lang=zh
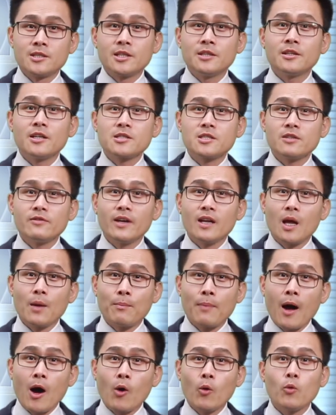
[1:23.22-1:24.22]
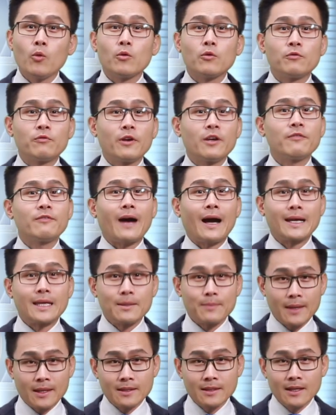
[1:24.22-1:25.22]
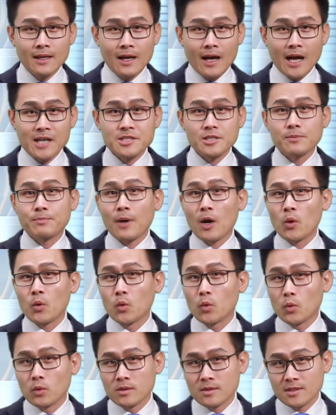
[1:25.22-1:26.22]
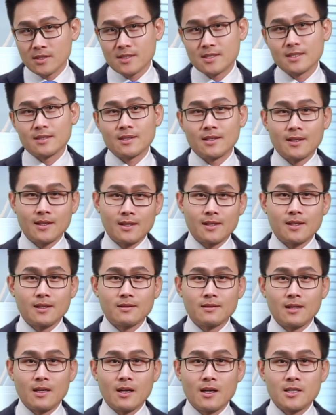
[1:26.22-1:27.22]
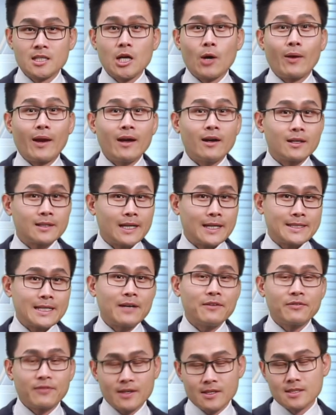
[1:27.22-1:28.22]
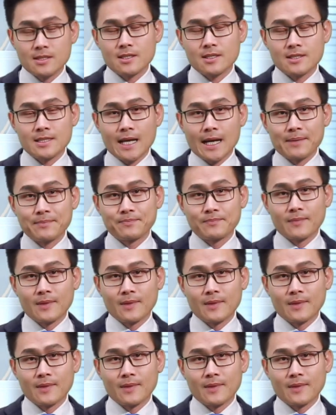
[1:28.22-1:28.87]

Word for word: 真的是为了保护非法移民，还是保护自己的利益？让我来和大家分析一下。